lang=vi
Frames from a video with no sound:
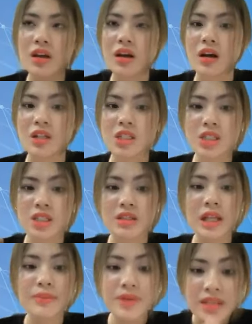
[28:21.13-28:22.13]
ở
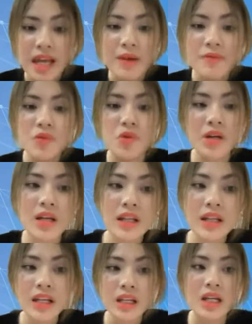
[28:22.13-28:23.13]
lắp ráp phụ kiện
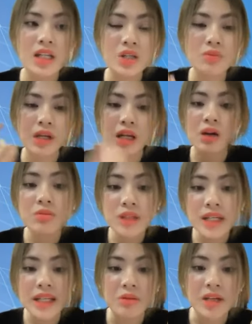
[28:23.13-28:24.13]
linh kiện trong một cái công
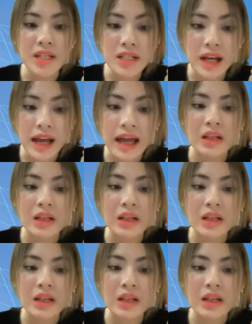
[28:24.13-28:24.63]
ty nào đấy chẳng hạn,